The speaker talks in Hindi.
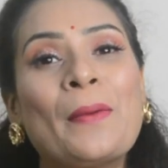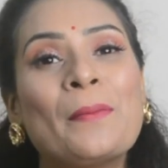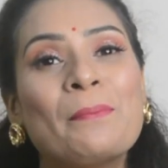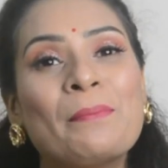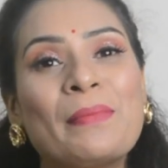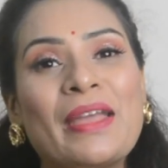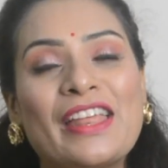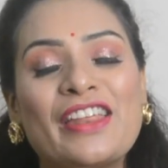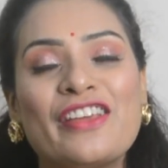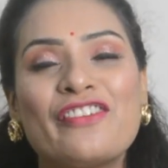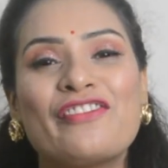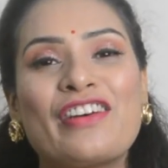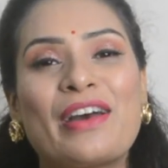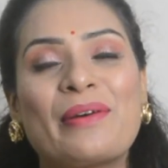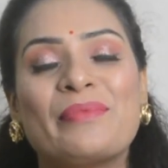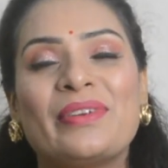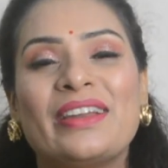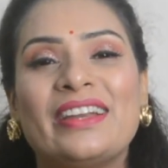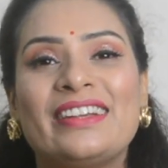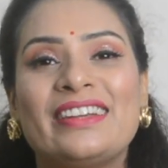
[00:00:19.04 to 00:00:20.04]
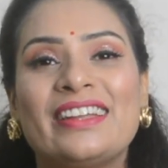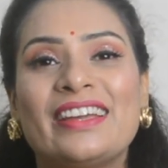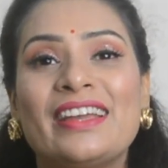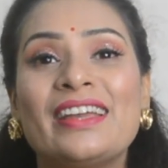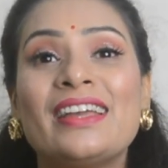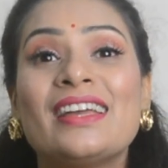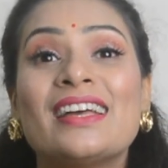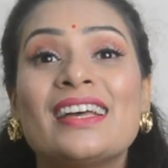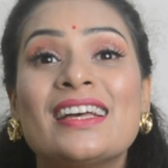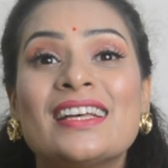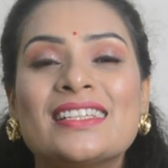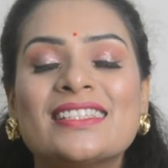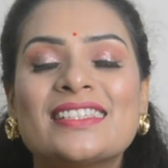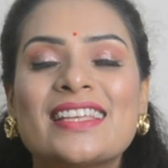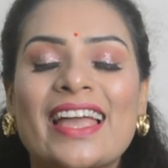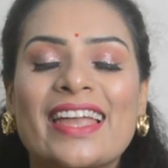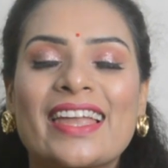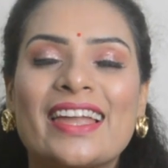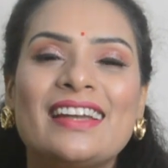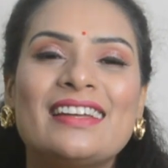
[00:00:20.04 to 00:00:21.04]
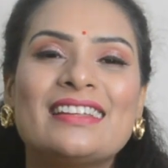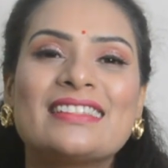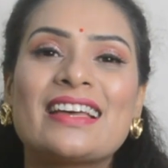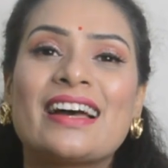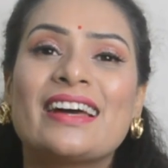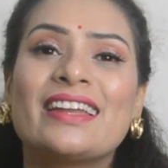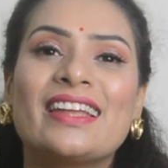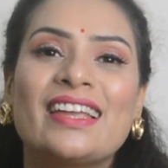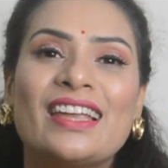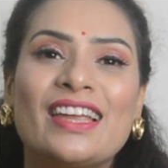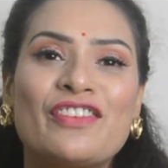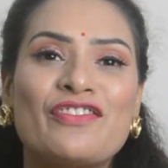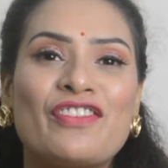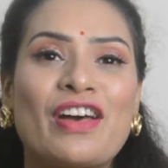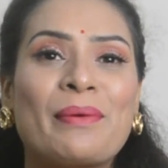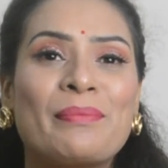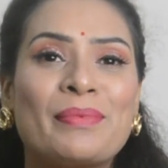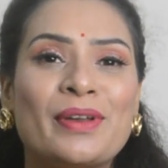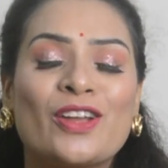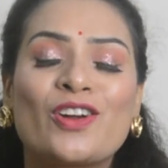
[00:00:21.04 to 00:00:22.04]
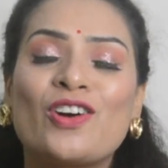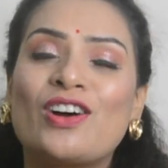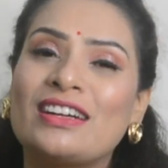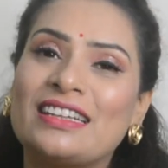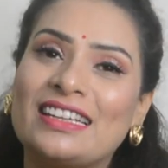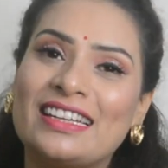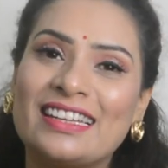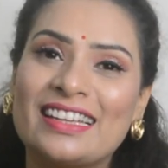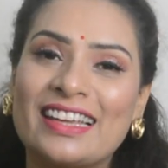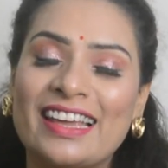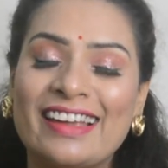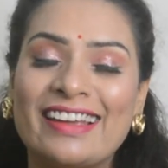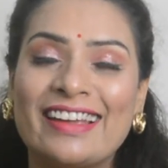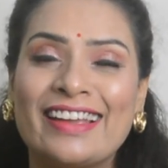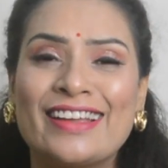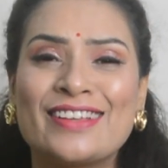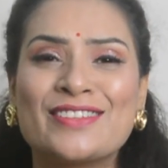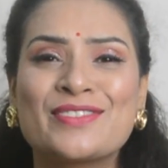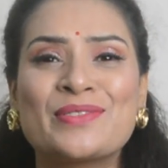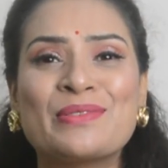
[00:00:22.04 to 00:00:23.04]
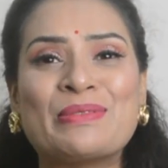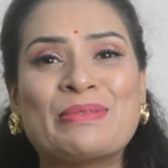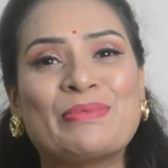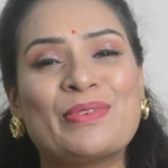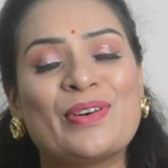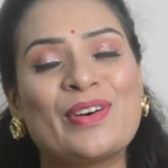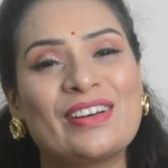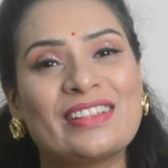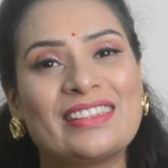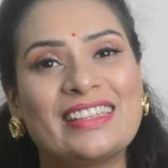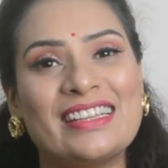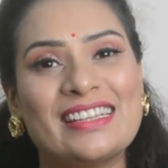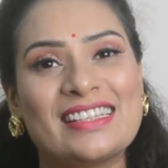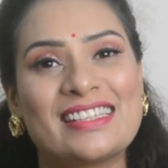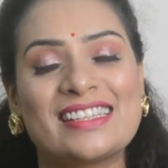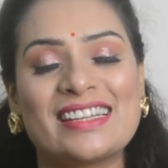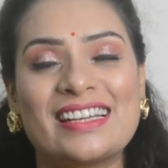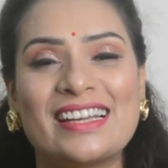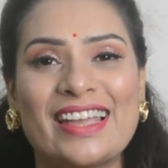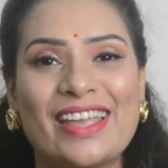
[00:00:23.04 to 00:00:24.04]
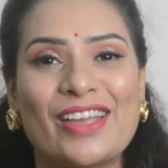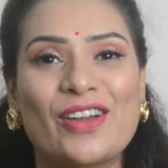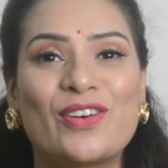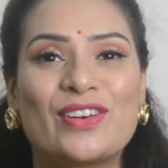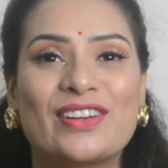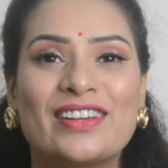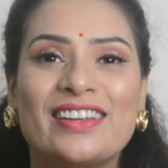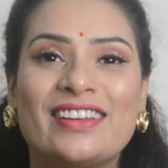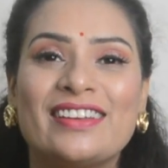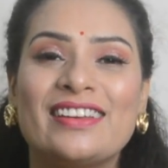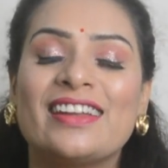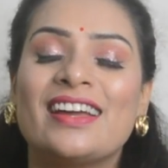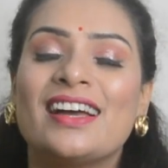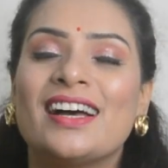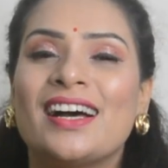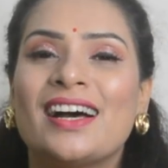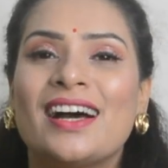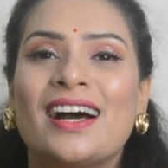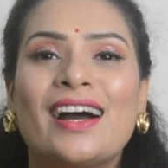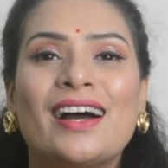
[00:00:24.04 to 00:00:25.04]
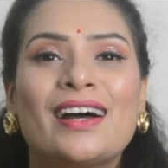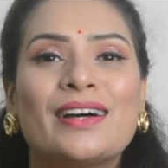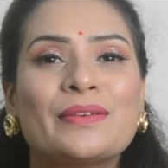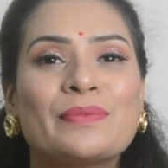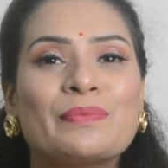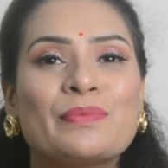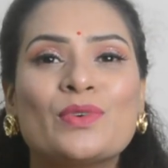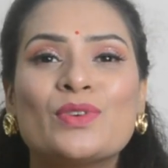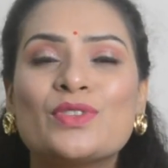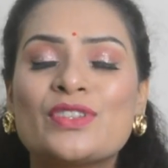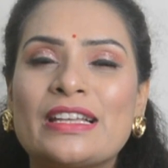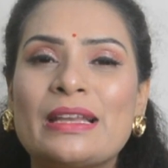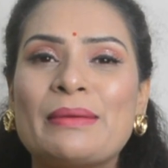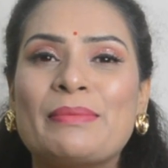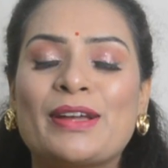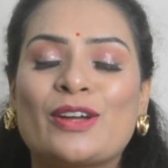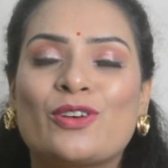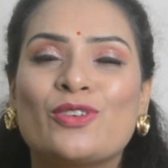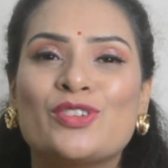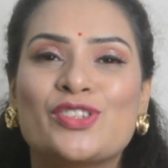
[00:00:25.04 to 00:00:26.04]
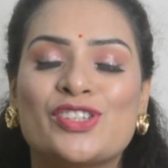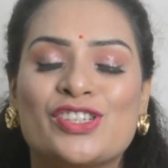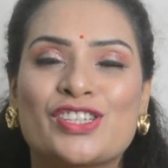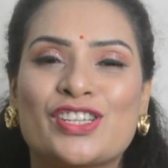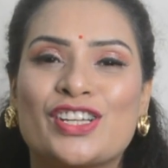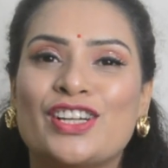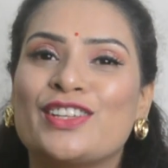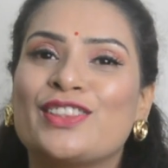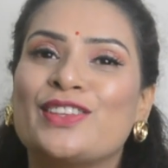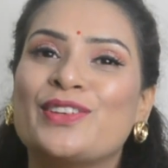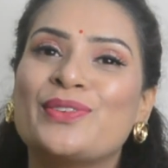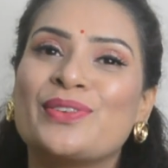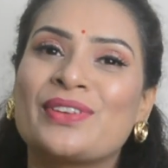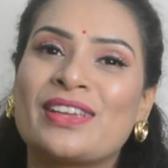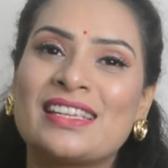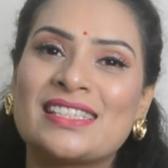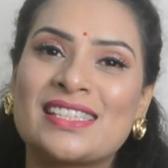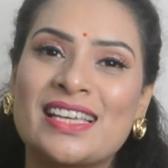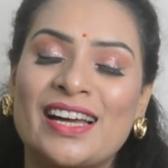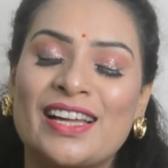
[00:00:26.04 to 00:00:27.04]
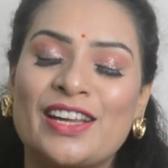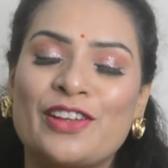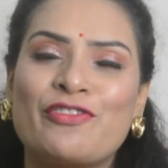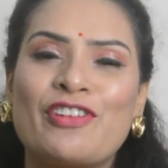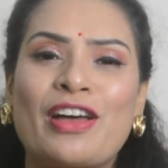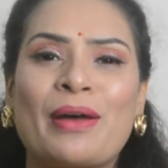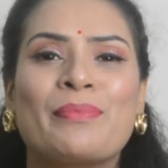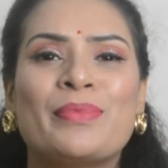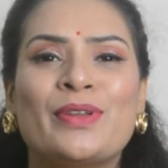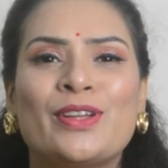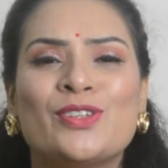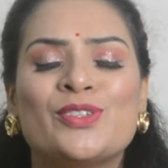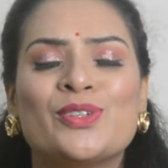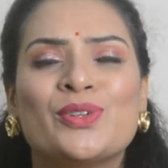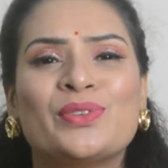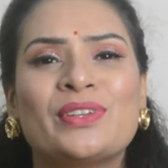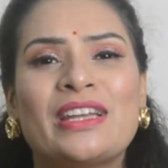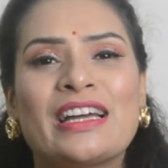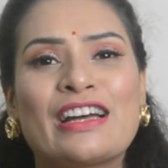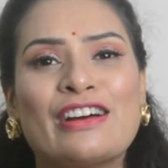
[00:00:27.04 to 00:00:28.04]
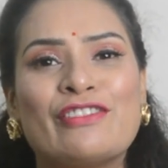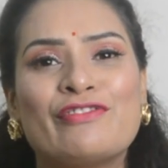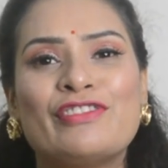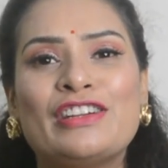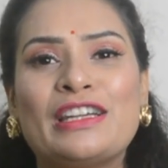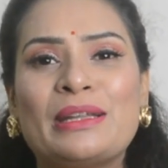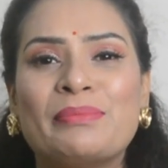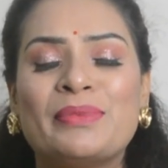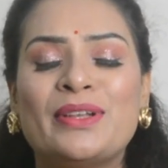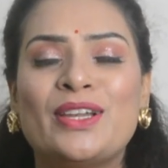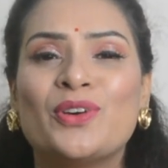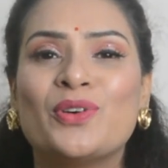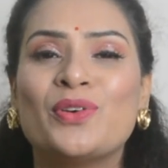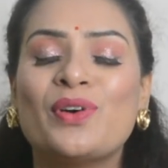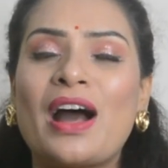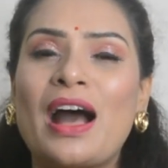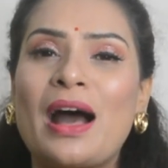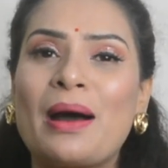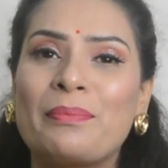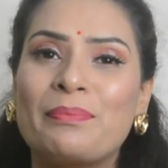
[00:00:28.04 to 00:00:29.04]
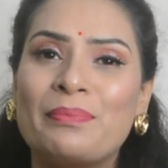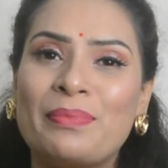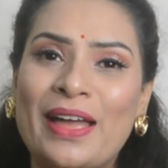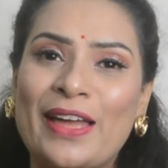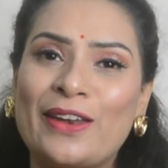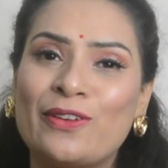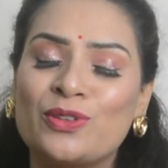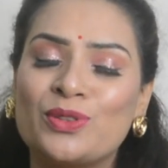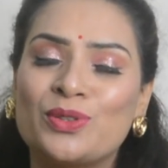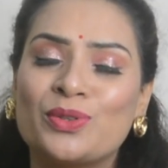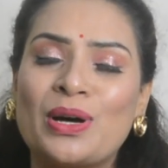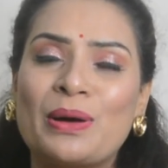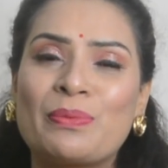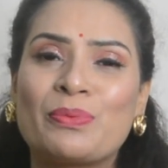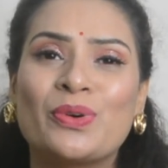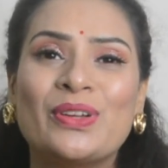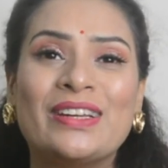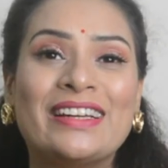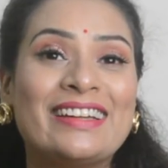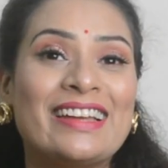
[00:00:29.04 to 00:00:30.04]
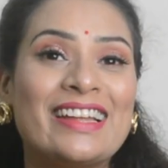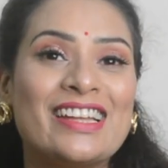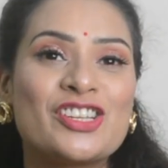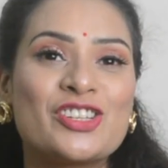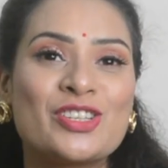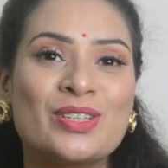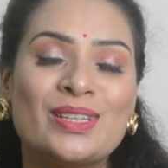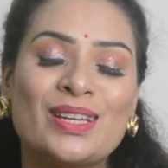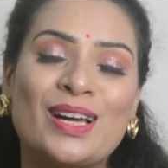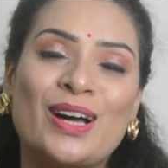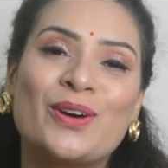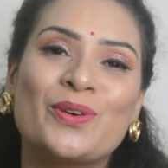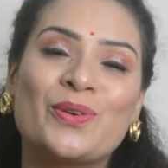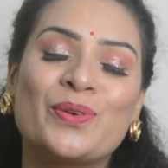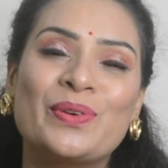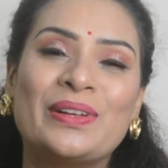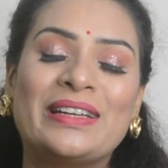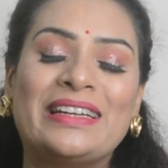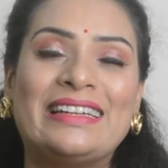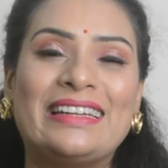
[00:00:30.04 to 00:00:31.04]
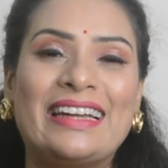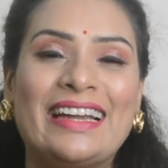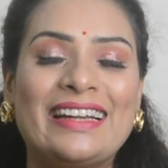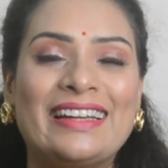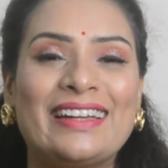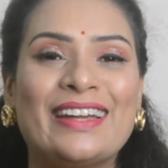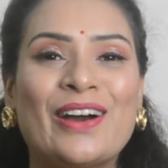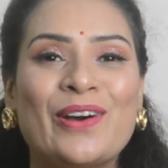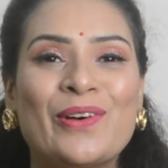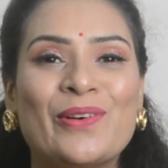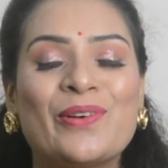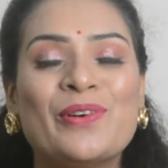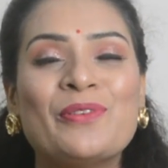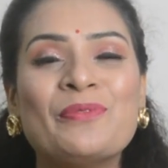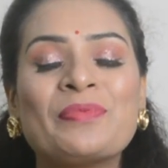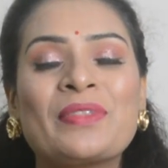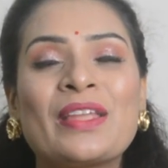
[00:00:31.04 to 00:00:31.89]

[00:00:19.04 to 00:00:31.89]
मेरे फेवरेट है सेकंड सारे ही फैब्रिक कॉटन के हैं सो so बहुत ही अच्छा है कॉटन मोस्टली uh, मैं कोशिश करती हूँ कि सारे फैब्रिक जो हो ना कम्फर्टेबल हो आप पहनो तो आपको इरिटेशन ना हो इरिटेट ना हो